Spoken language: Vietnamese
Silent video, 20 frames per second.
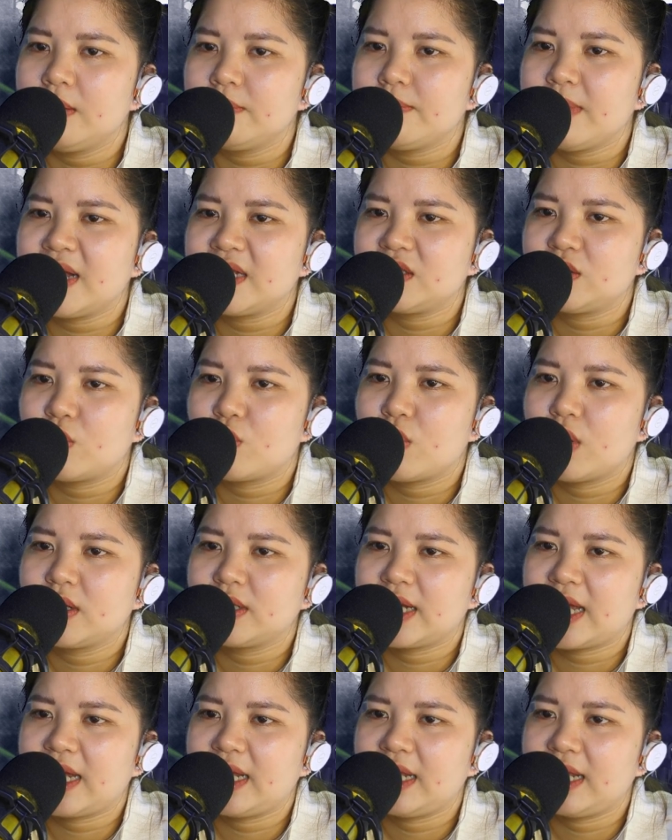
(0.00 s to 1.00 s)
Ba tộc
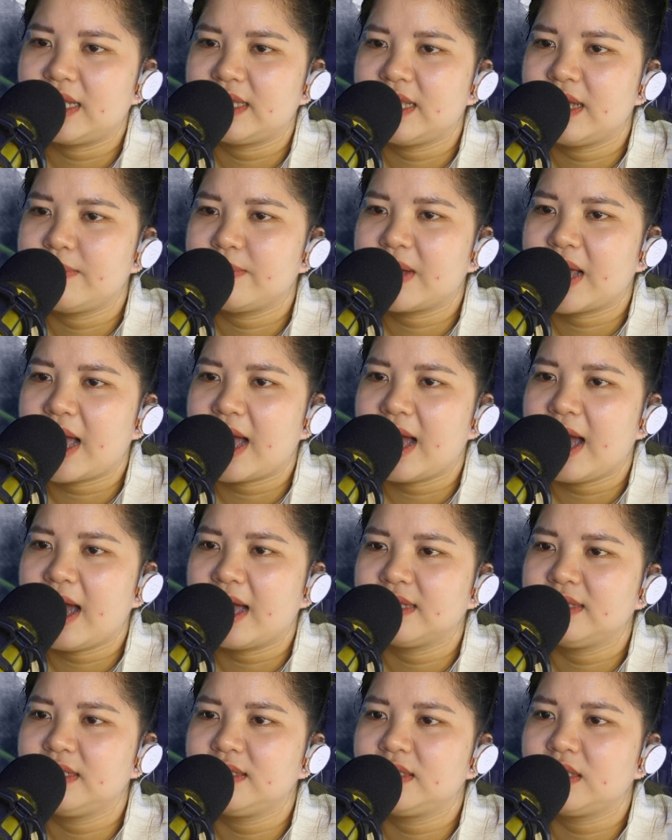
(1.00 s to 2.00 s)
quần này là thêm cả
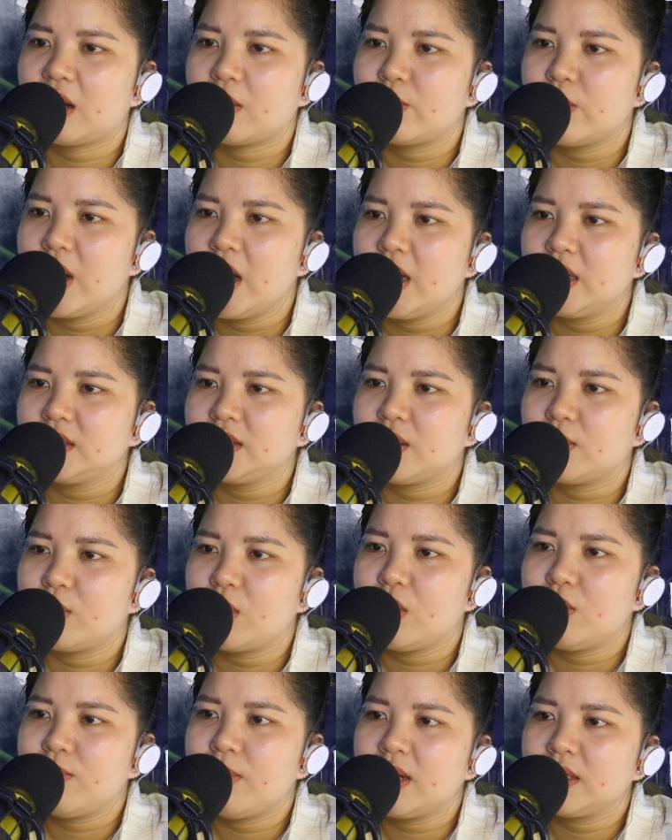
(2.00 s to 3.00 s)
Hải Tinh Tộc, trong
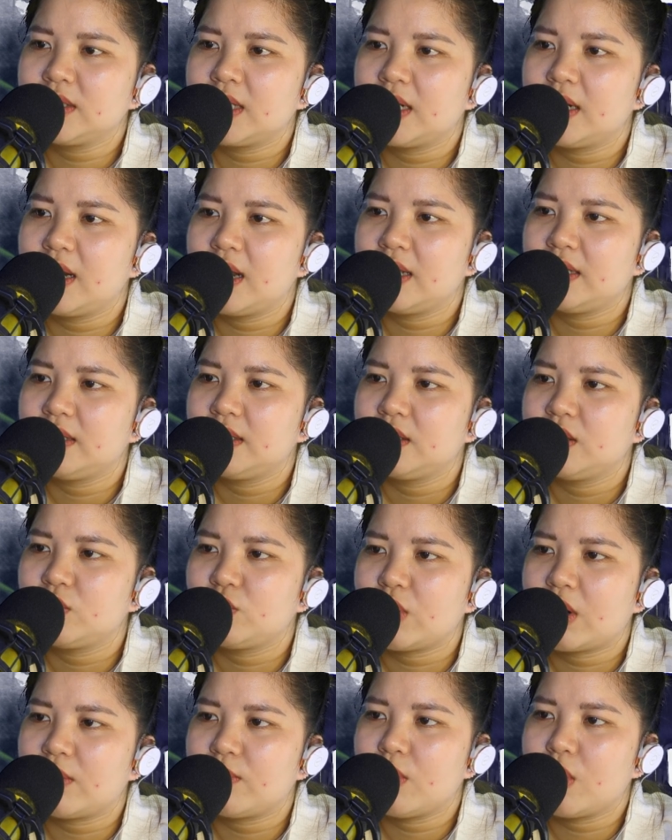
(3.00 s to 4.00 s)
lúc bất thình lình thì
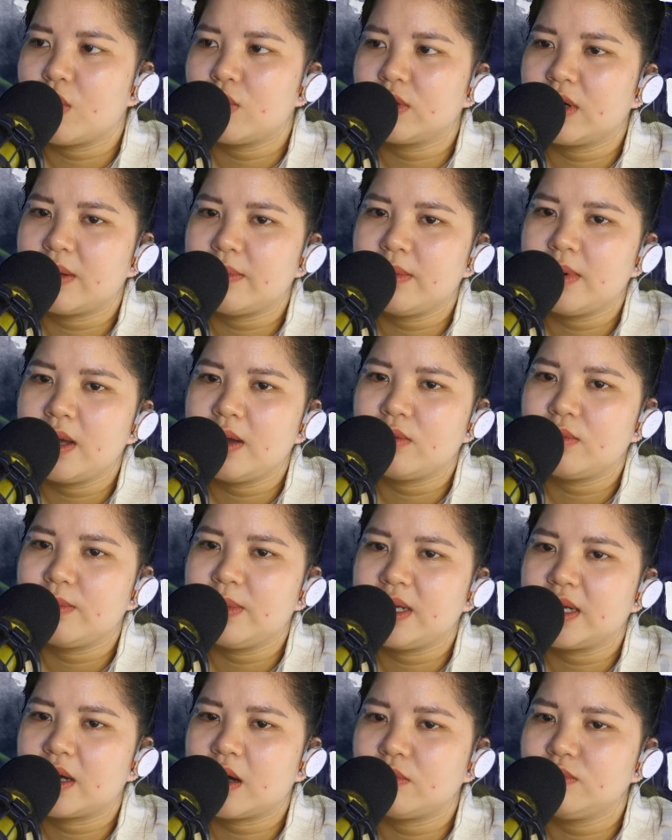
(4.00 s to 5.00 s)
toàn bộ đã đều
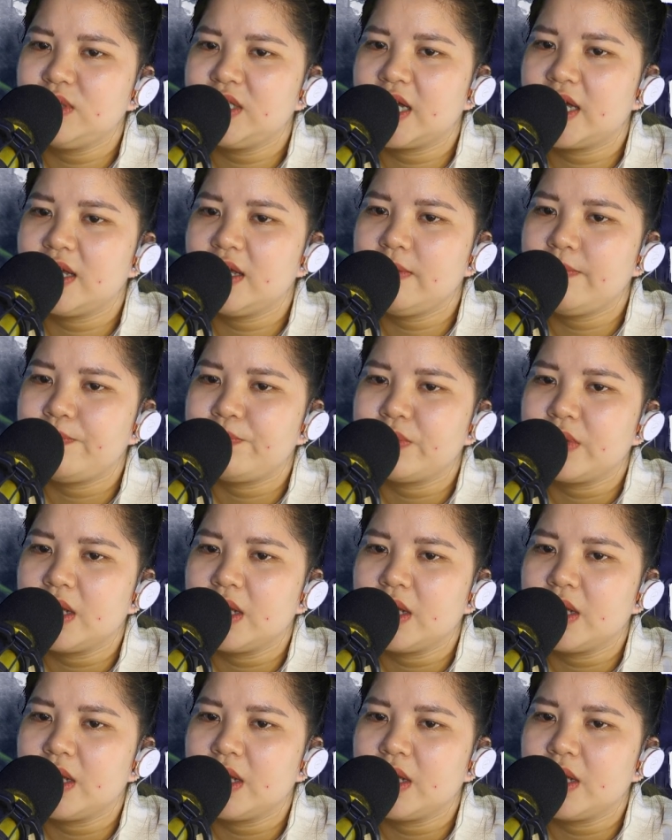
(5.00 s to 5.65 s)
bị khống chế.